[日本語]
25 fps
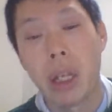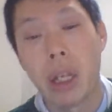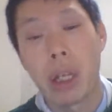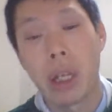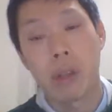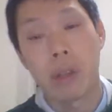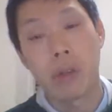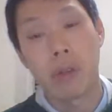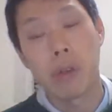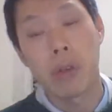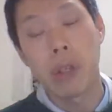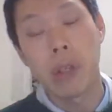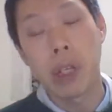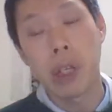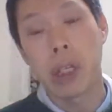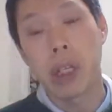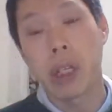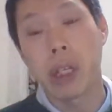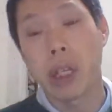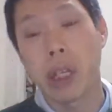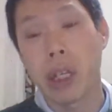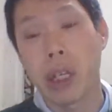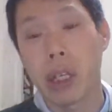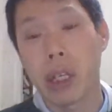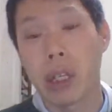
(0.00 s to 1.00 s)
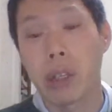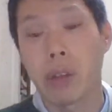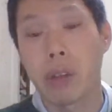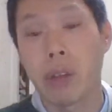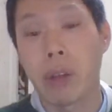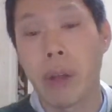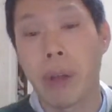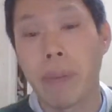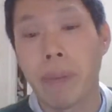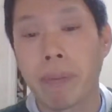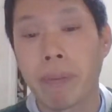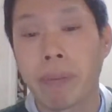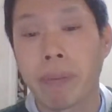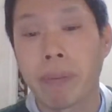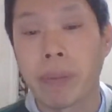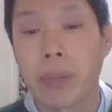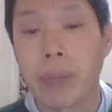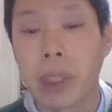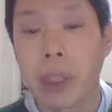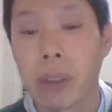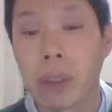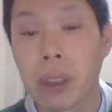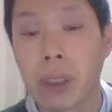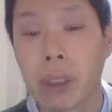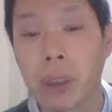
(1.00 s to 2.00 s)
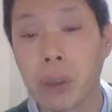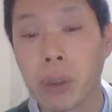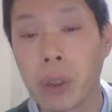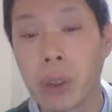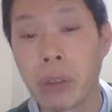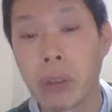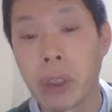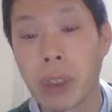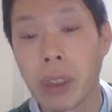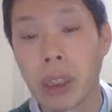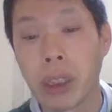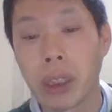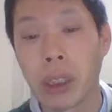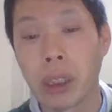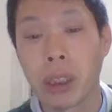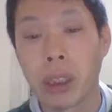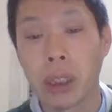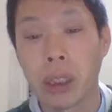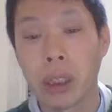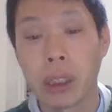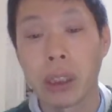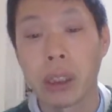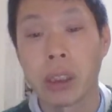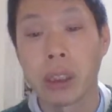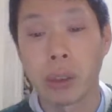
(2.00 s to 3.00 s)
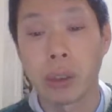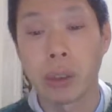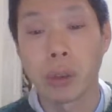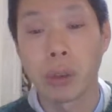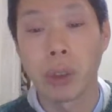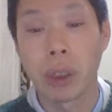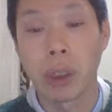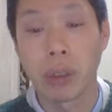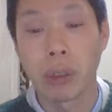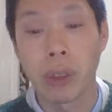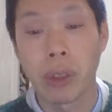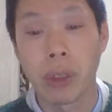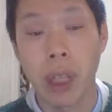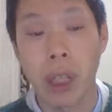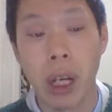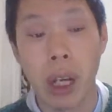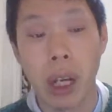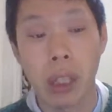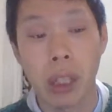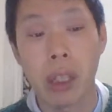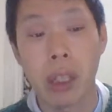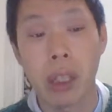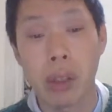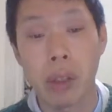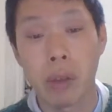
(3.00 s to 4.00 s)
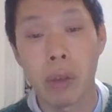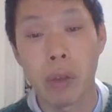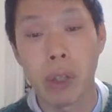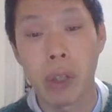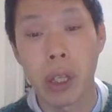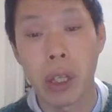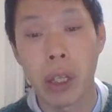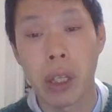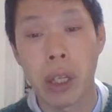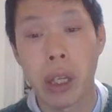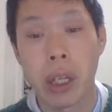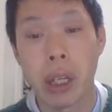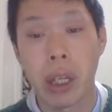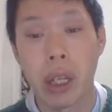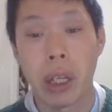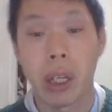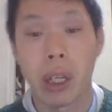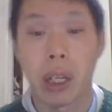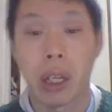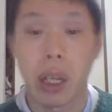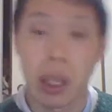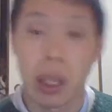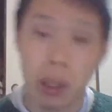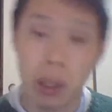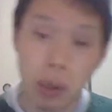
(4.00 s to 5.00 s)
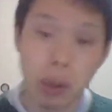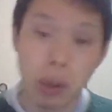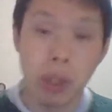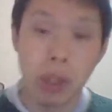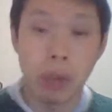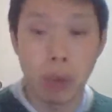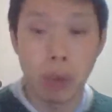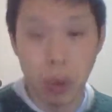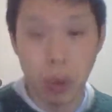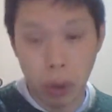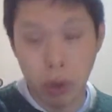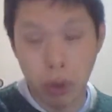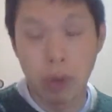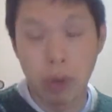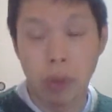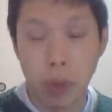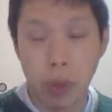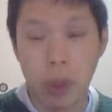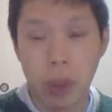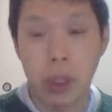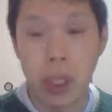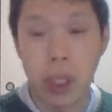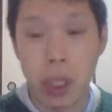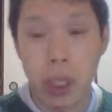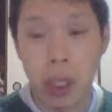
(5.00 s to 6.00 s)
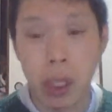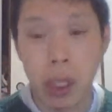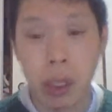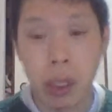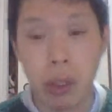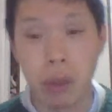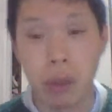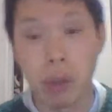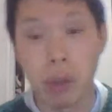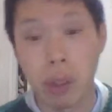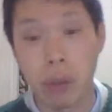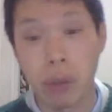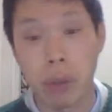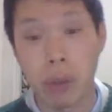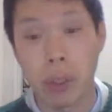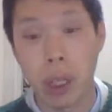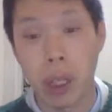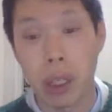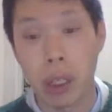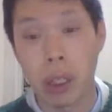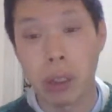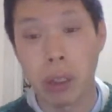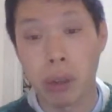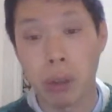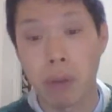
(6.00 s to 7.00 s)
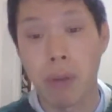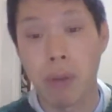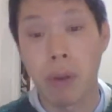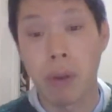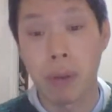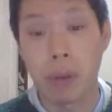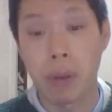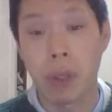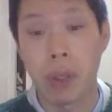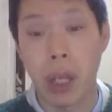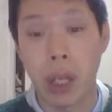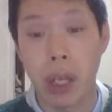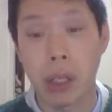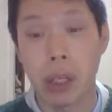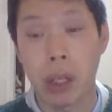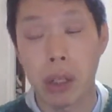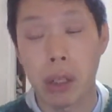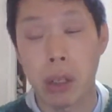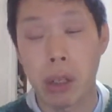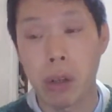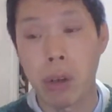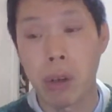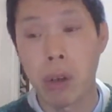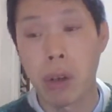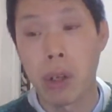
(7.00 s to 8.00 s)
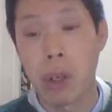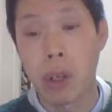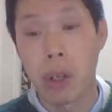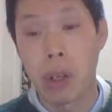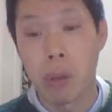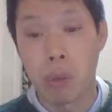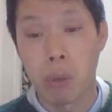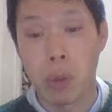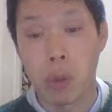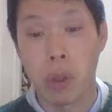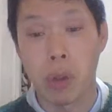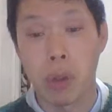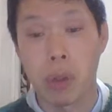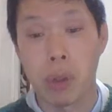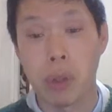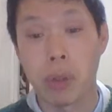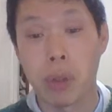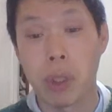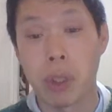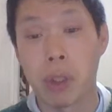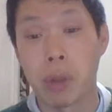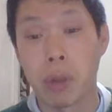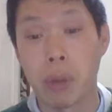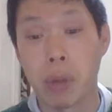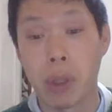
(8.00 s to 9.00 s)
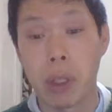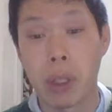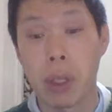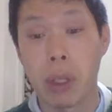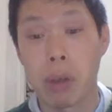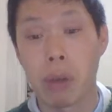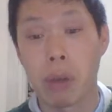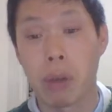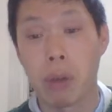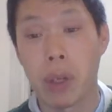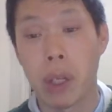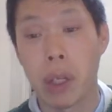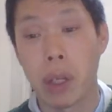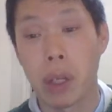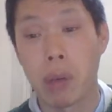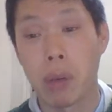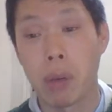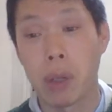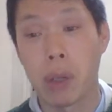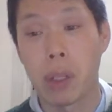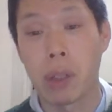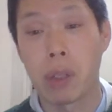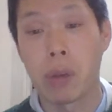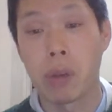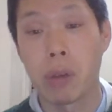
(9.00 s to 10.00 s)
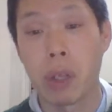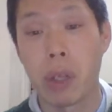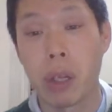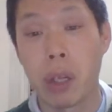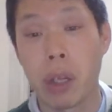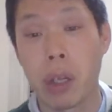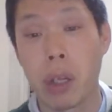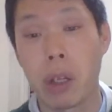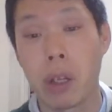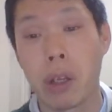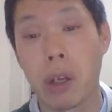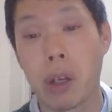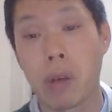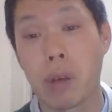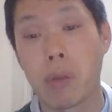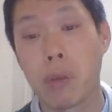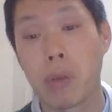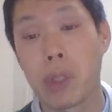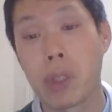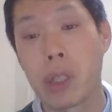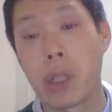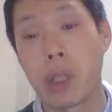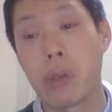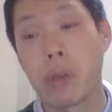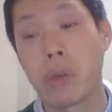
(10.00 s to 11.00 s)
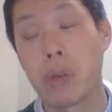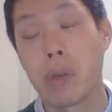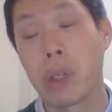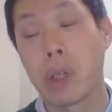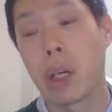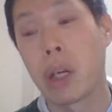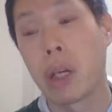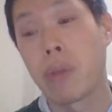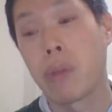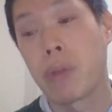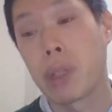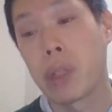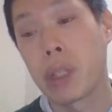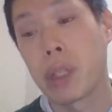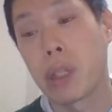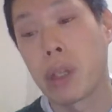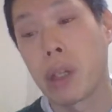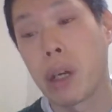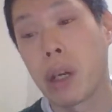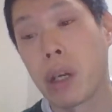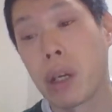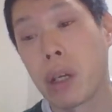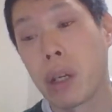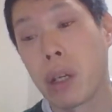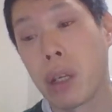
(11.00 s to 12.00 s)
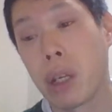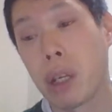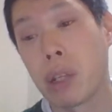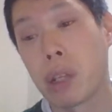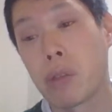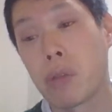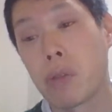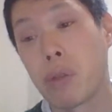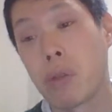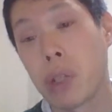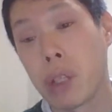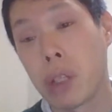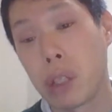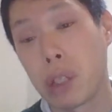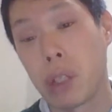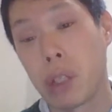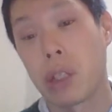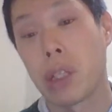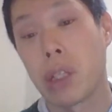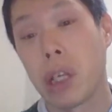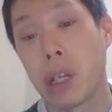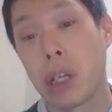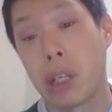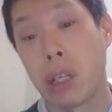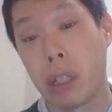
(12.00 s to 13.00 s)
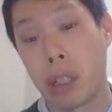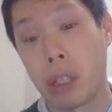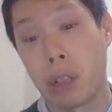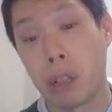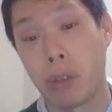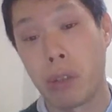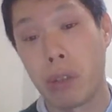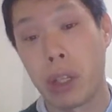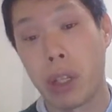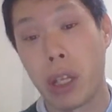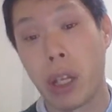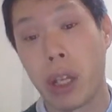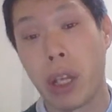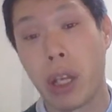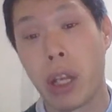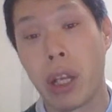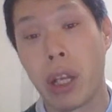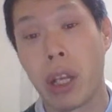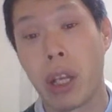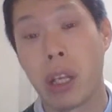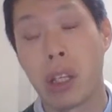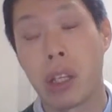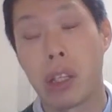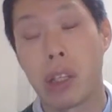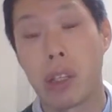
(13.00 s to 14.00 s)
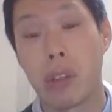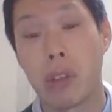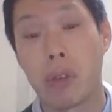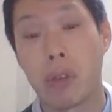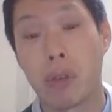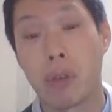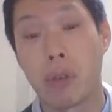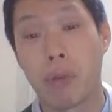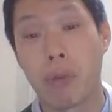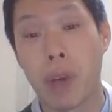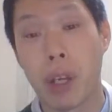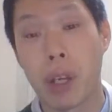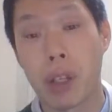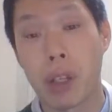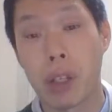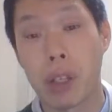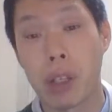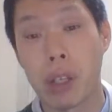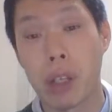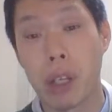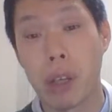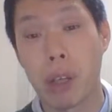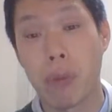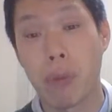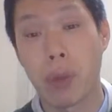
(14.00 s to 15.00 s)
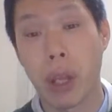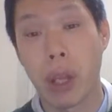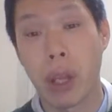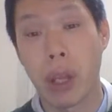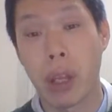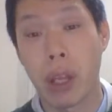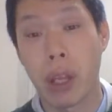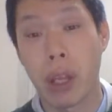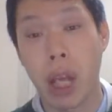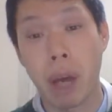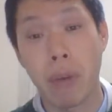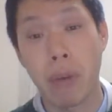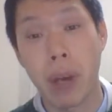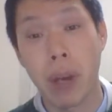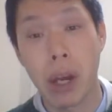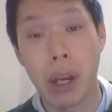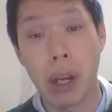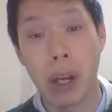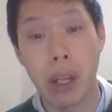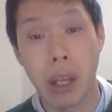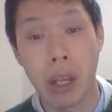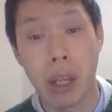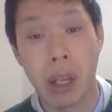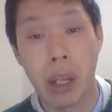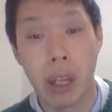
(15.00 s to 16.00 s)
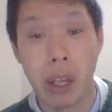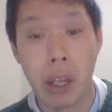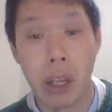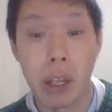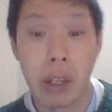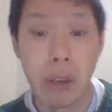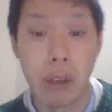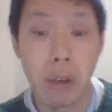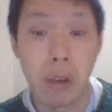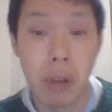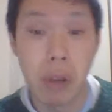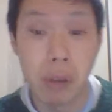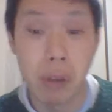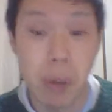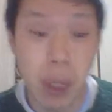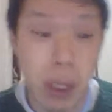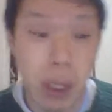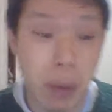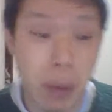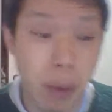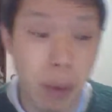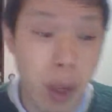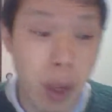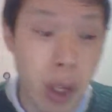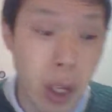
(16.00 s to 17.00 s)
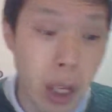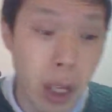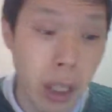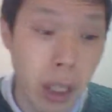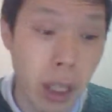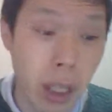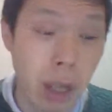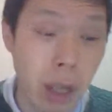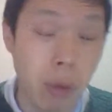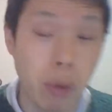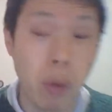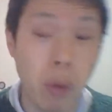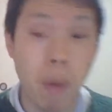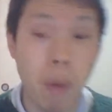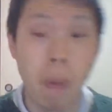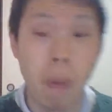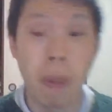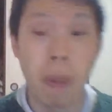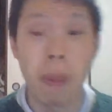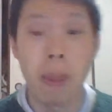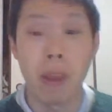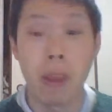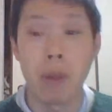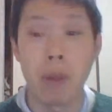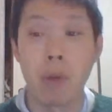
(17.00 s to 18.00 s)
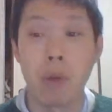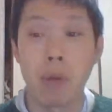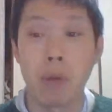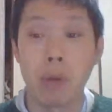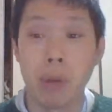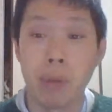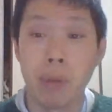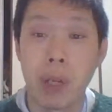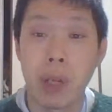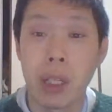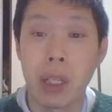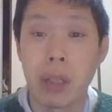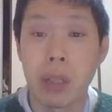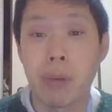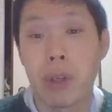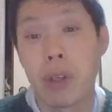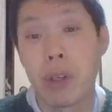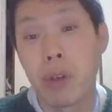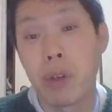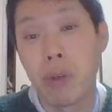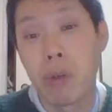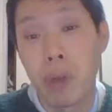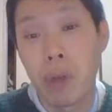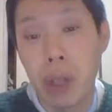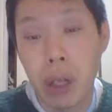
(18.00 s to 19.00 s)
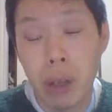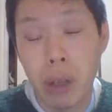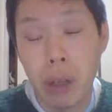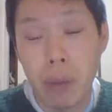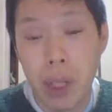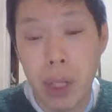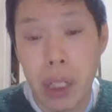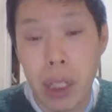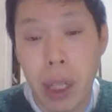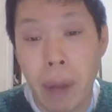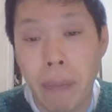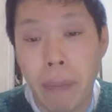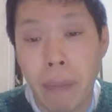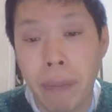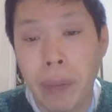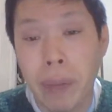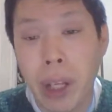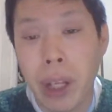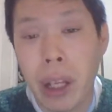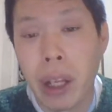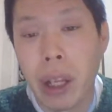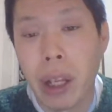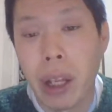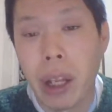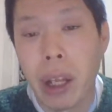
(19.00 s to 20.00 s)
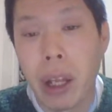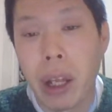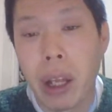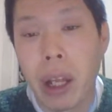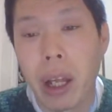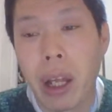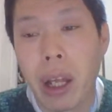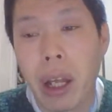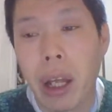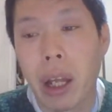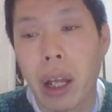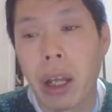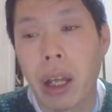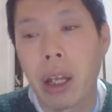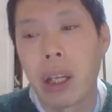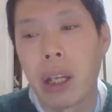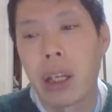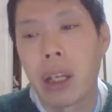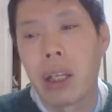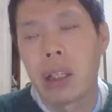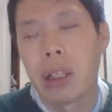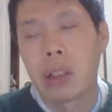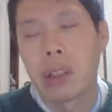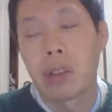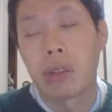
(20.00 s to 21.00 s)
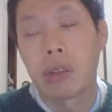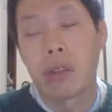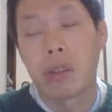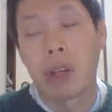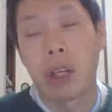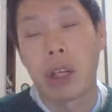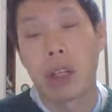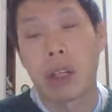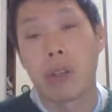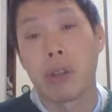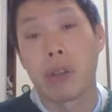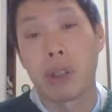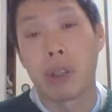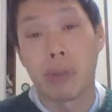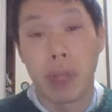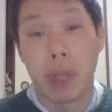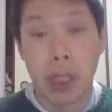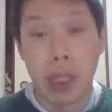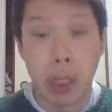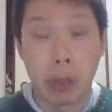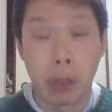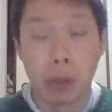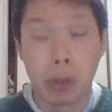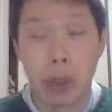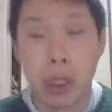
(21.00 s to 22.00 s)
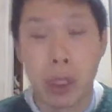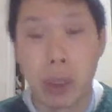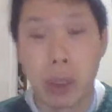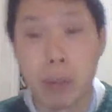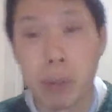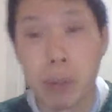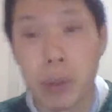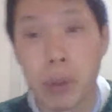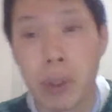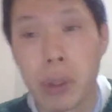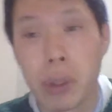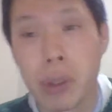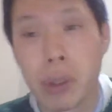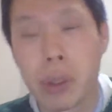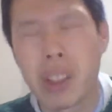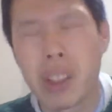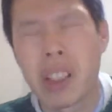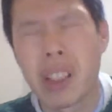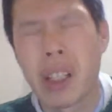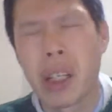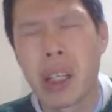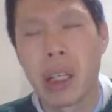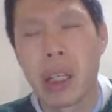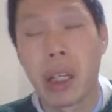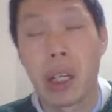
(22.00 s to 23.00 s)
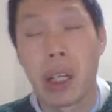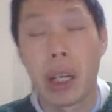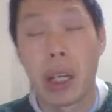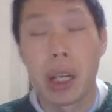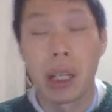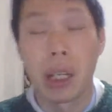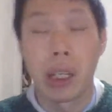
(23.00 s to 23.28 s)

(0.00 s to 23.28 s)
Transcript: それじゃいけないんですよね。まあ、広島市西生においてもね、あなたの手にね、えー、広島を取り戻し、広島とあなたを守る大改革。もう広島市庶民革命ね、これ一緒にね、談合していこうではありませんか。総理知事だけじゃなくてね、市長の松井さんにもね、舐められない広島市民になっていくということを皆様に呼びかけまして、えー、週刊広島瀬戸内新聞ニュース、えー、